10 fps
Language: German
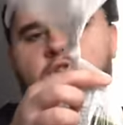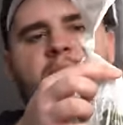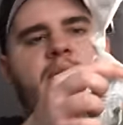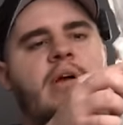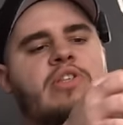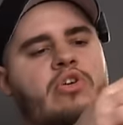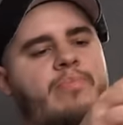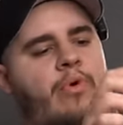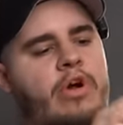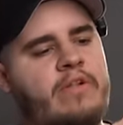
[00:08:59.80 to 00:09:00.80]
kommen immer in so
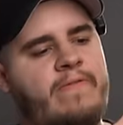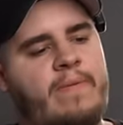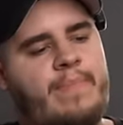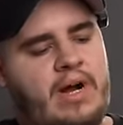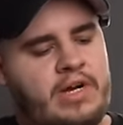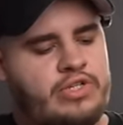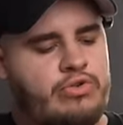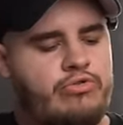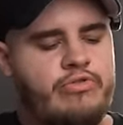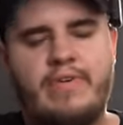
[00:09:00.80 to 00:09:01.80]
Beutel verpackt
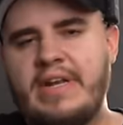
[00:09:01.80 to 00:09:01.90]
und